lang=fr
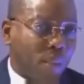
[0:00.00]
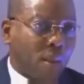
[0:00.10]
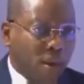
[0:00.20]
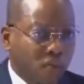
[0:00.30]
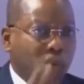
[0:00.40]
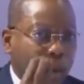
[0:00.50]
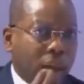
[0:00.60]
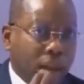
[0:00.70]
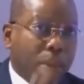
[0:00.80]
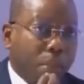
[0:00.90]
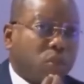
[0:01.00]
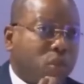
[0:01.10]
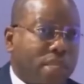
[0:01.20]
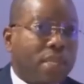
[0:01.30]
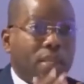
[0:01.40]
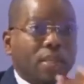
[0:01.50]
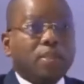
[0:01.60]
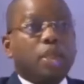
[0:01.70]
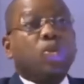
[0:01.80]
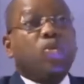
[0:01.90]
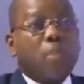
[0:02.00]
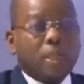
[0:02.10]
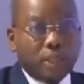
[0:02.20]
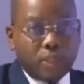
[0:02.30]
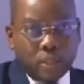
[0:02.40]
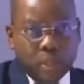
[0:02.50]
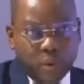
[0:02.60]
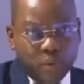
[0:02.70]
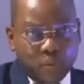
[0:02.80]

Voilà, et moi je le dis, je documente et je donne les preuves.